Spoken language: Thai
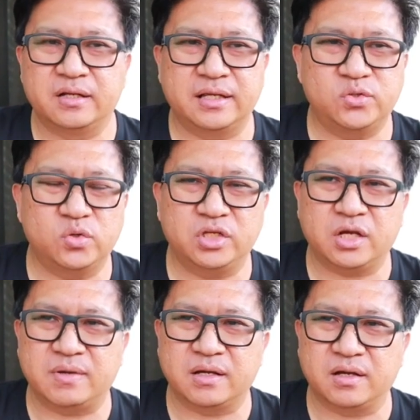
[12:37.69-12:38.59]
ในช่วงที่
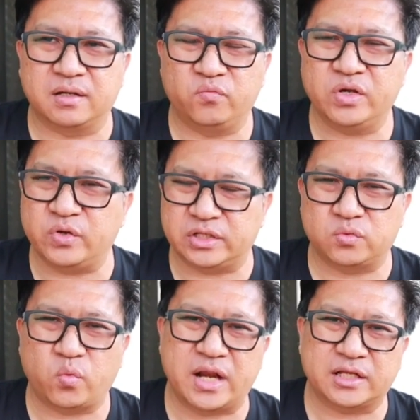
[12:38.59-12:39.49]
กำลังเกิดวิกฤต
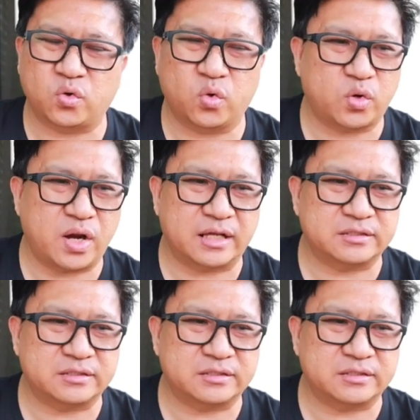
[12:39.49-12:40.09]
ไวรัสโคโรนา